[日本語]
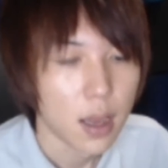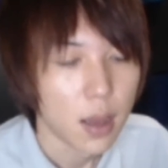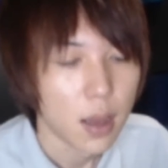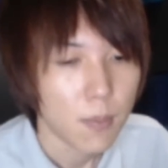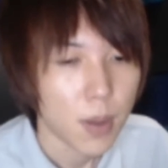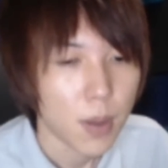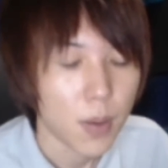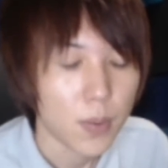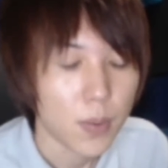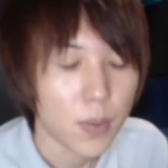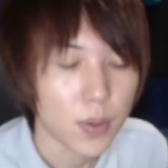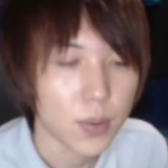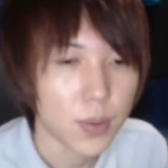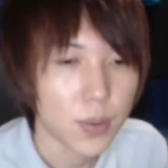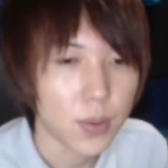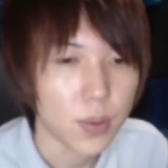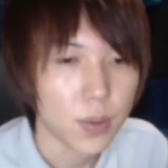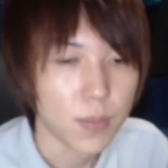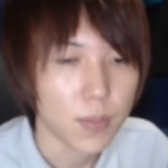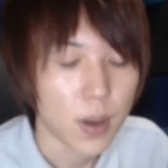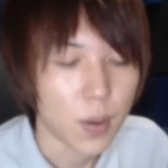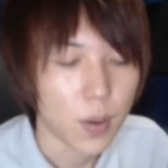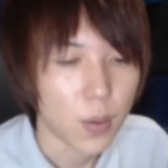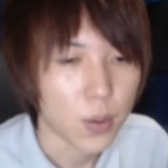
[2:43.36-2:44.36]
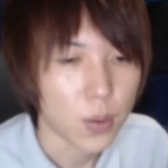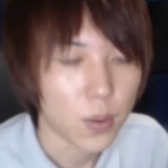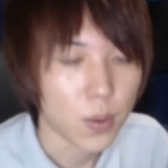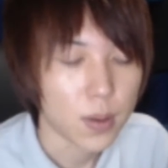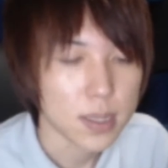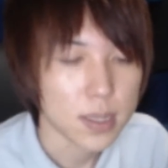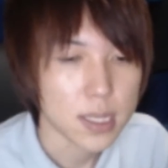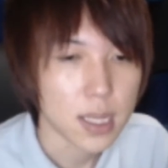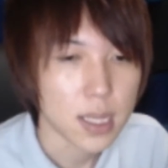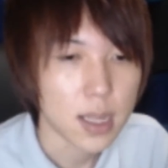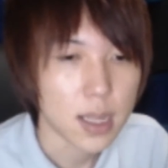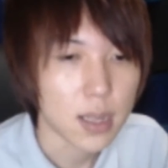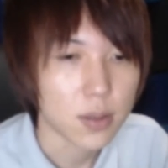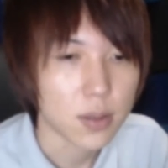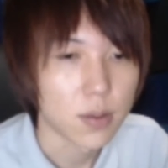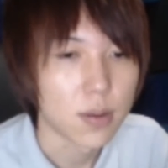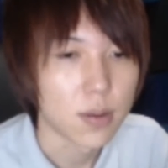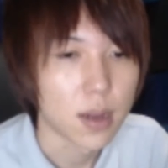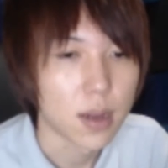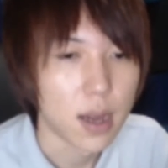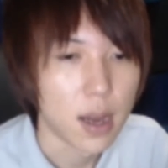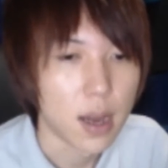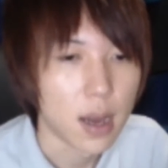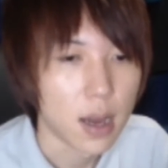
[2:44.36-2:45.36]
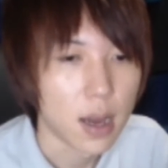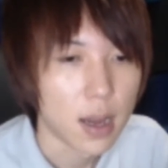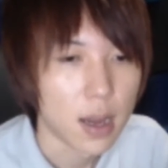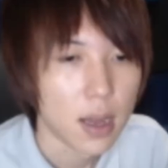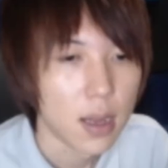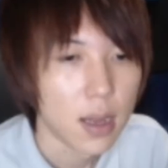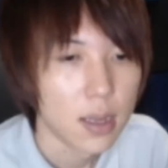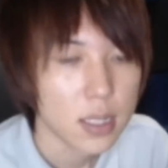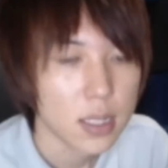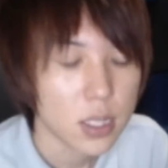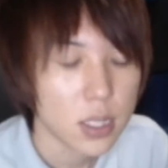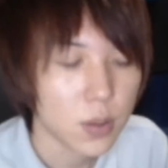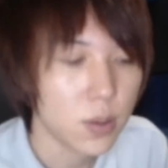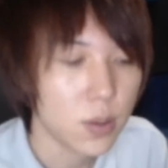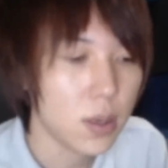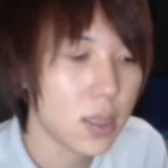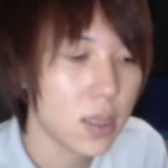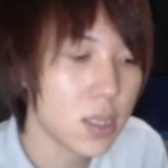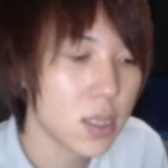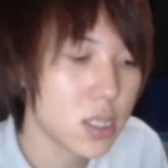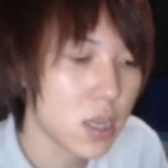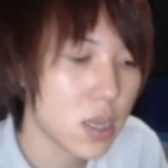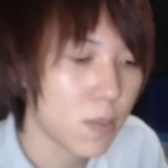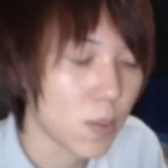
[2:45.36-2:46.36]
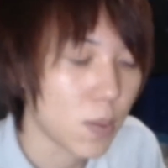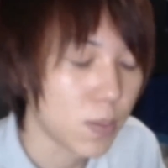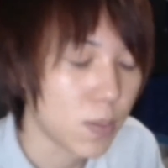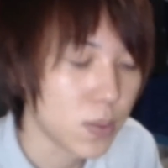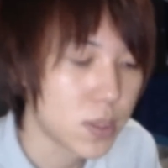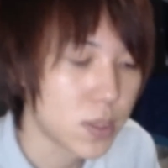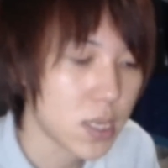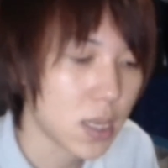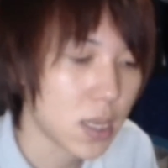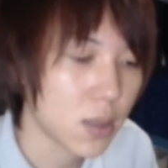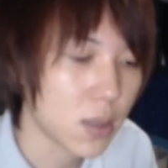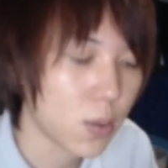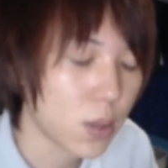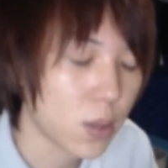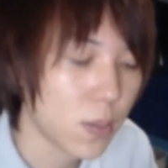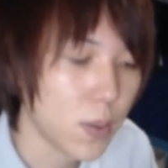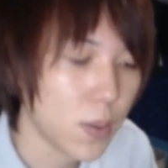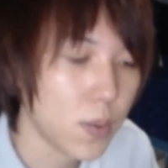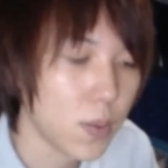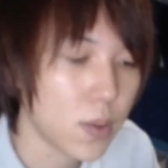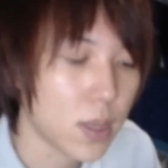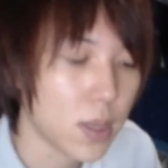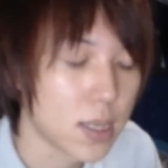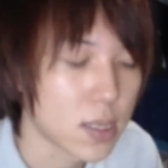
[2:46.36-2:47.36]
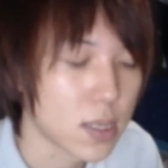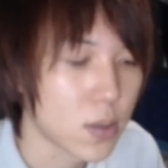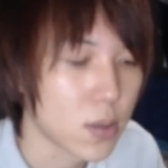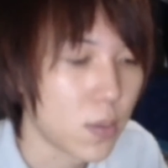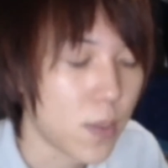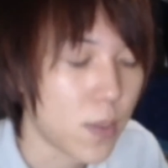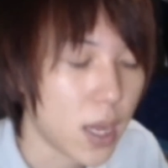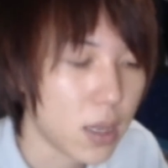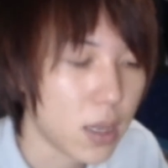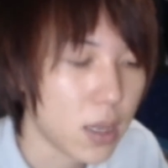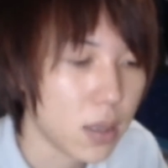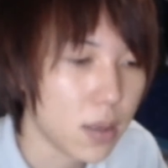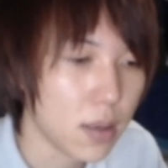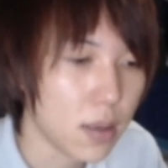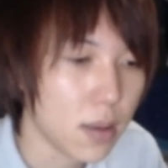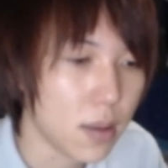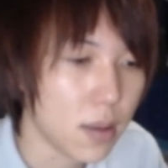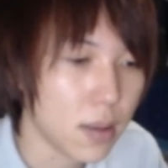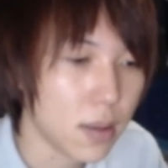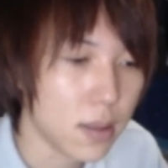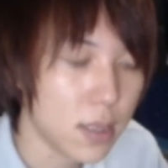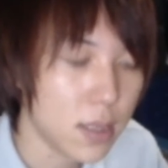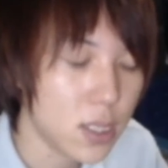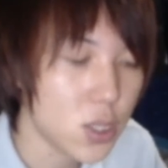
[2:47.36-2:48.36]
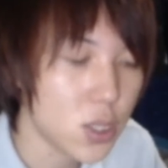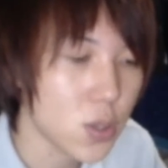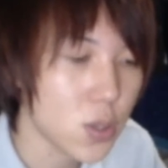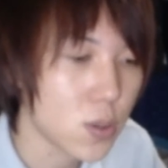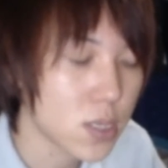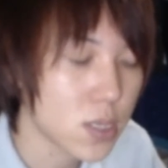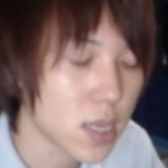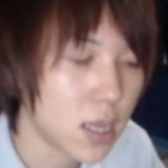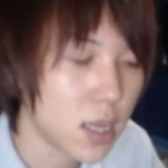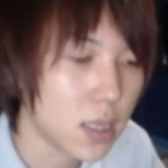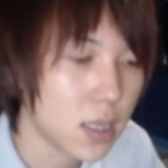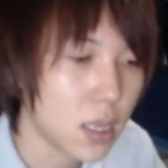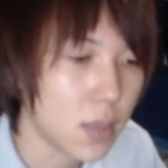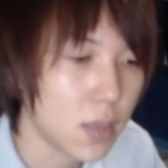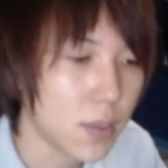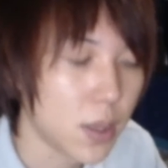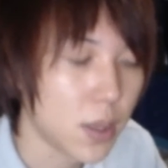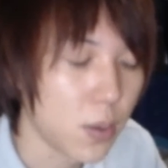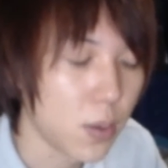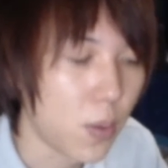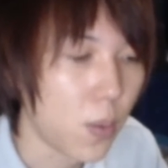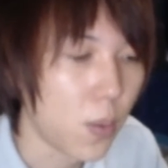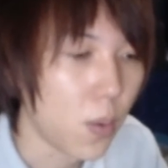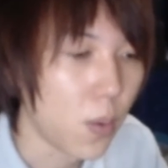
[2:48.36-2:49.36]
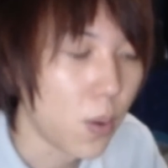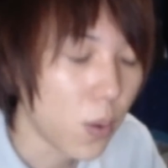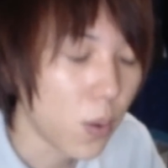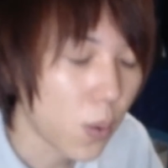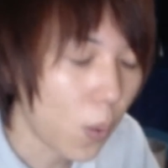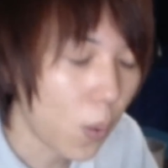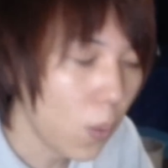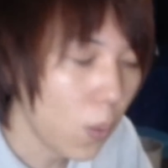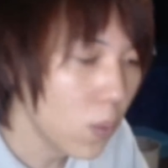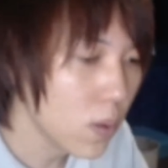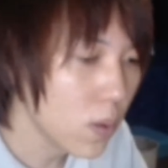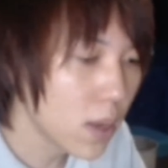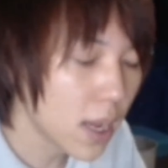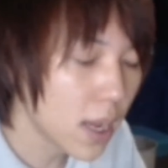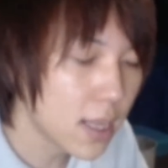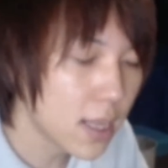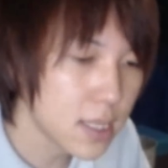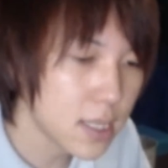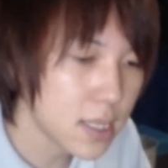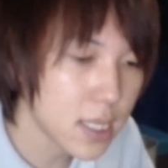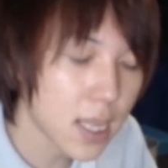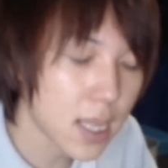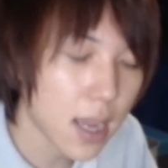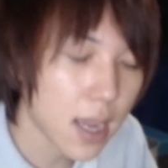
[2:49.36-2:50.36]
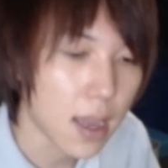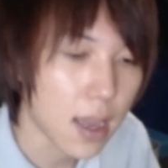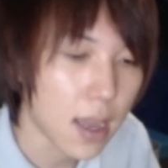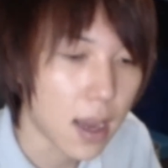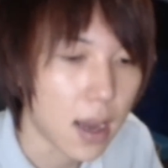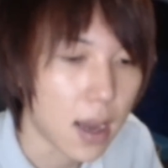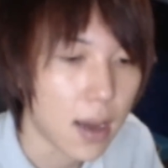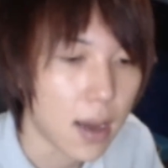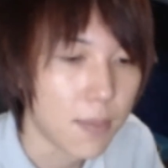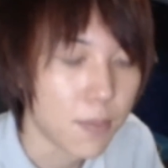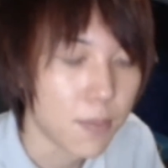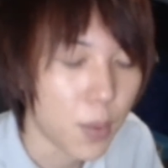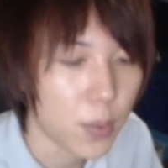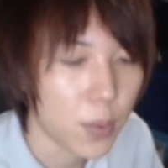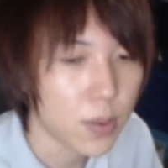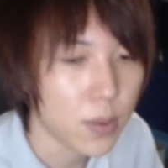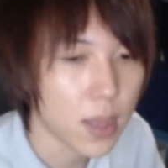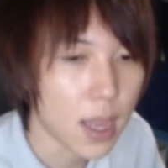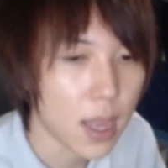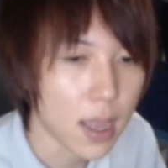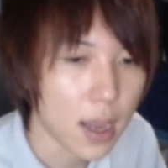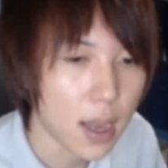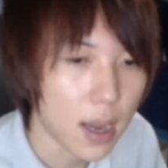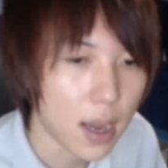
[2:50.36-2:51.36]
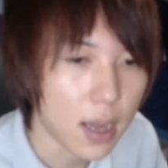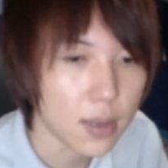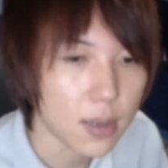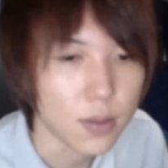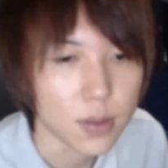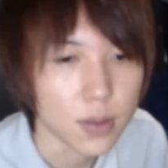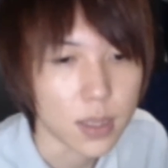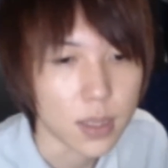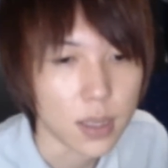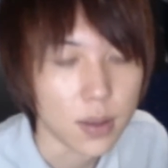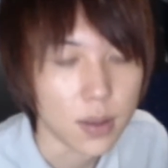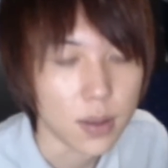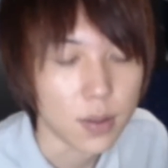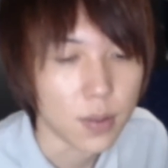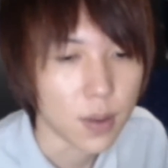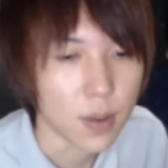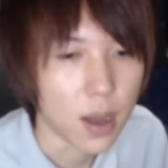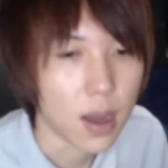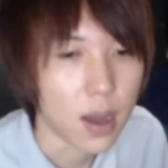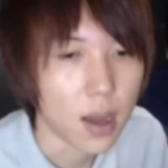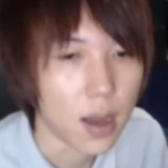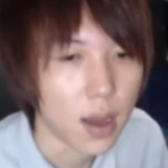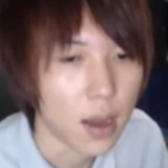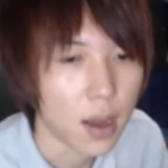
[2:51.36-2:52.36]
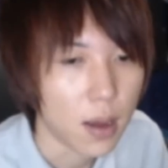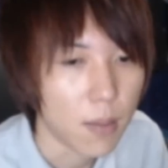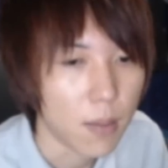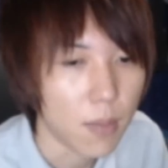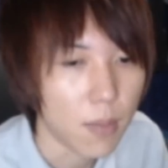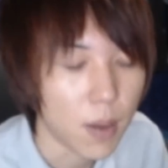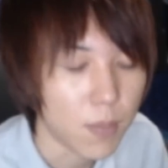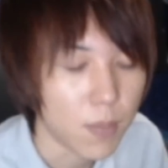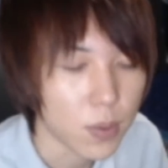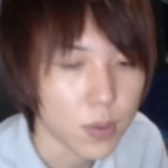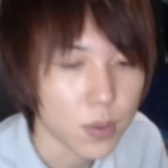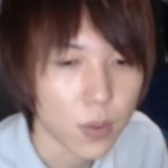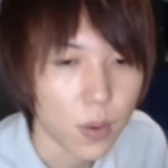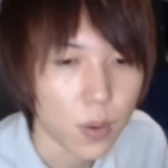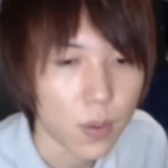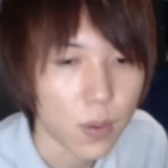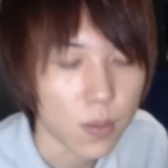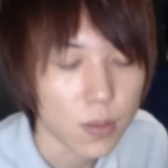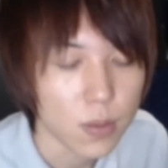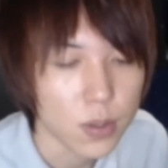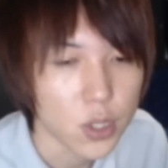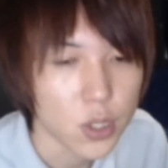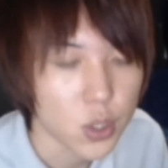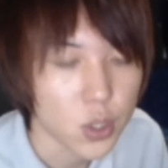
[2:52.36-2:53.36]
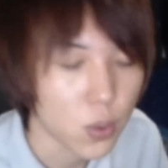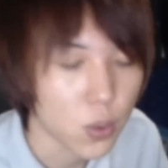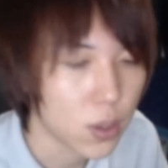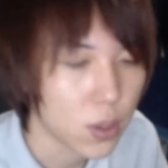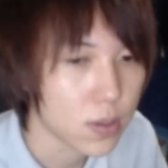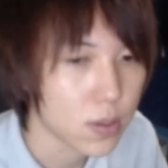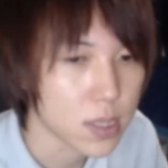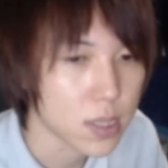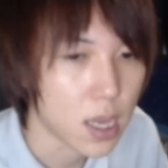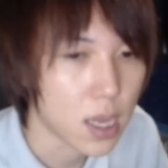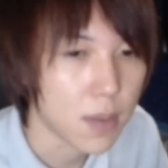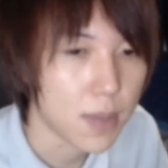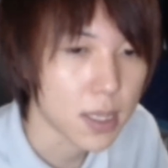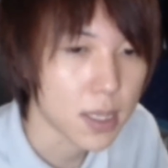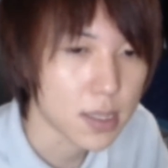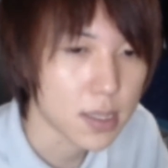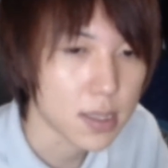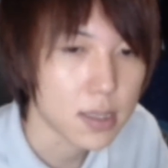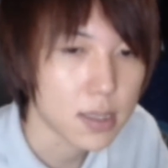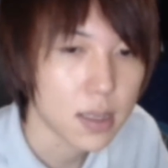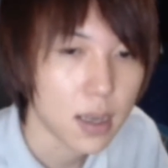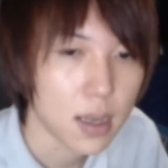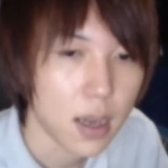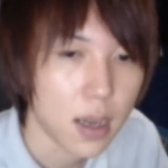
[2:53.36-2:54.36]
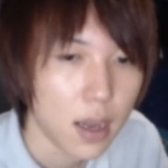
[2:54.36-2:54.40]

パーフェクトヒューマン踊らせたとかそういう話はもうぶっちゃけどうでもよくてその番24時間テレビの根幹自体が問題があるっていうのが、まあ、僕の主張でございます。